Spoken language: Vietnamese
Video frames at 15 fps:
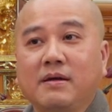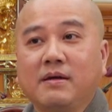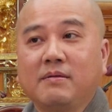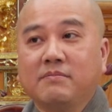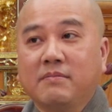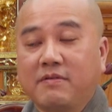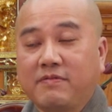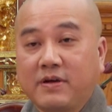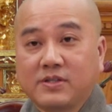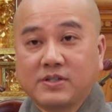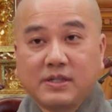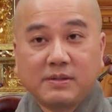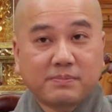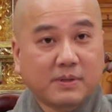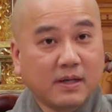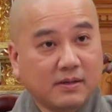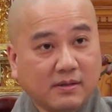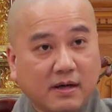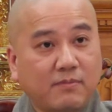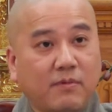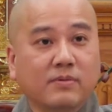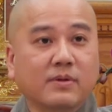mà phải ship
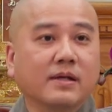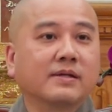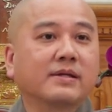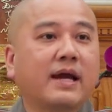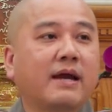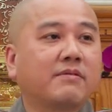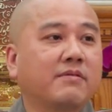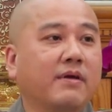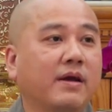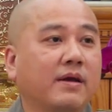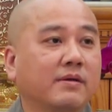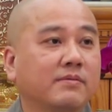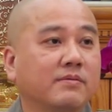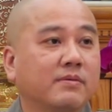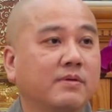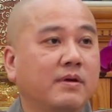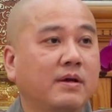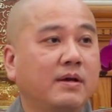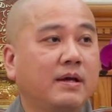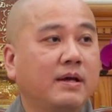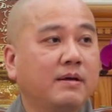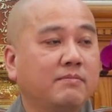từ ở một tỉnh khác về.
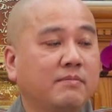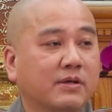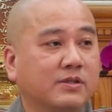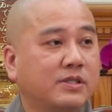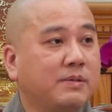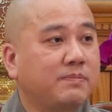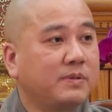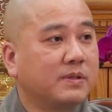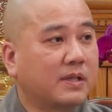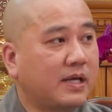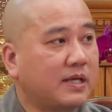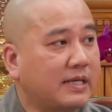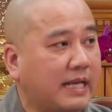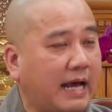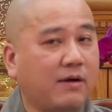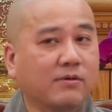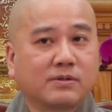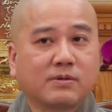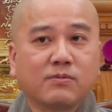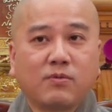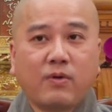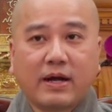Mà ship như thế nào,
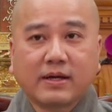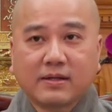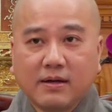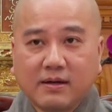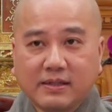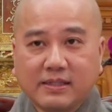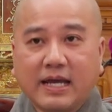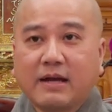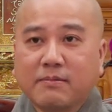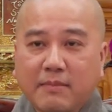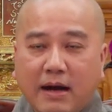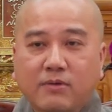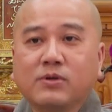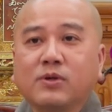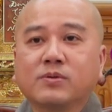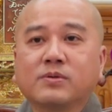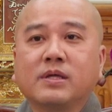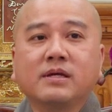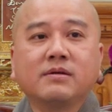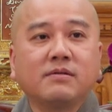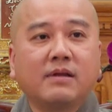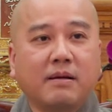trong khoảng thời gian bao nhiêu
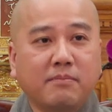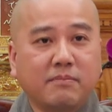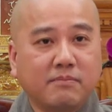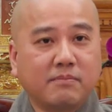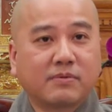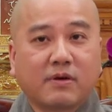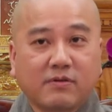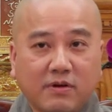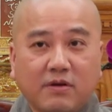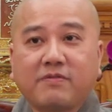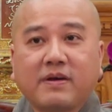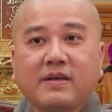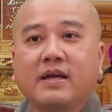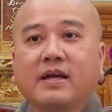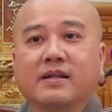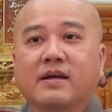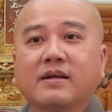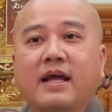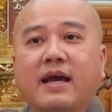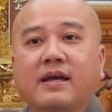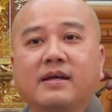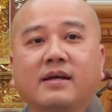tiếng là nó phải về
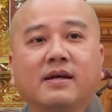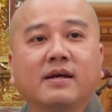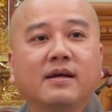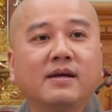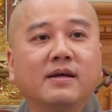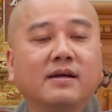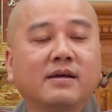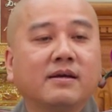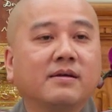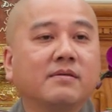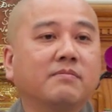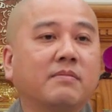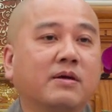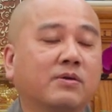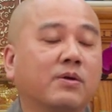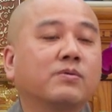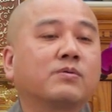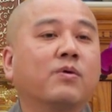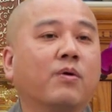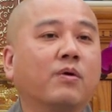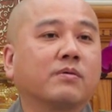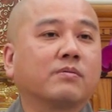tới đây. Mà rốt
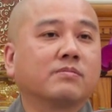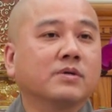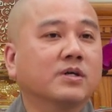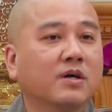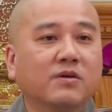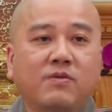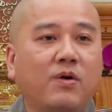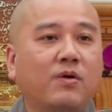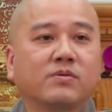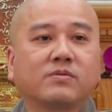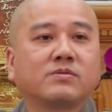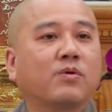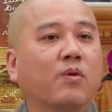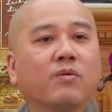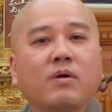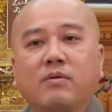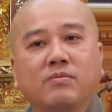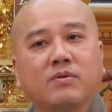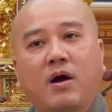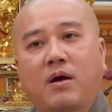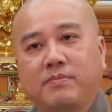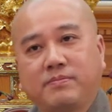cuộc đưa vô cũng
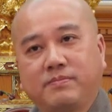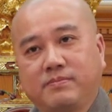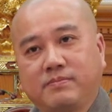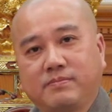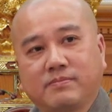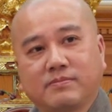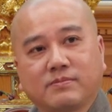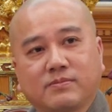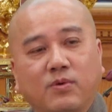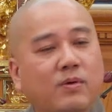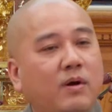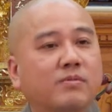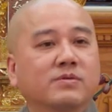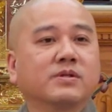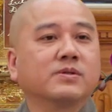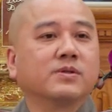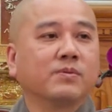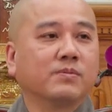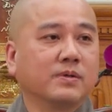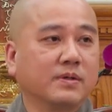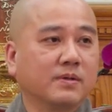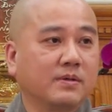không hợp, cũng không sử
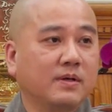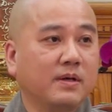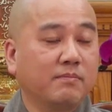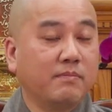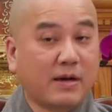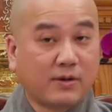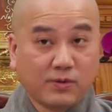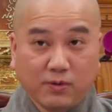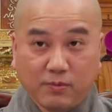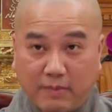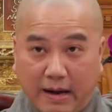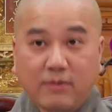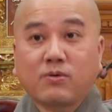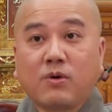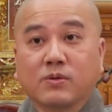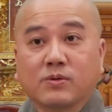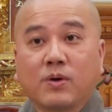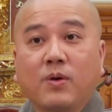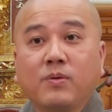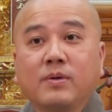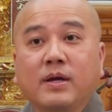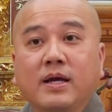dụng được. Mặc dù máu còn
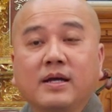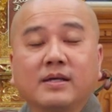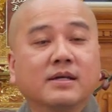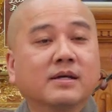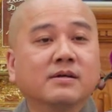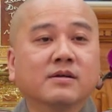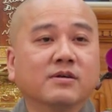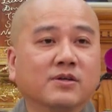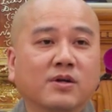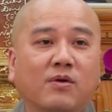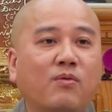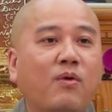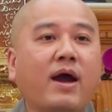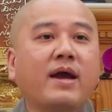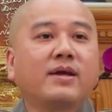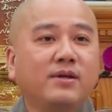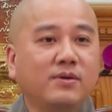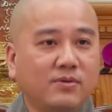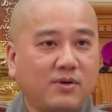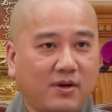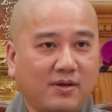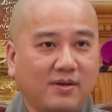tốt, nhưng người đó quá
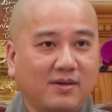yếu rồi,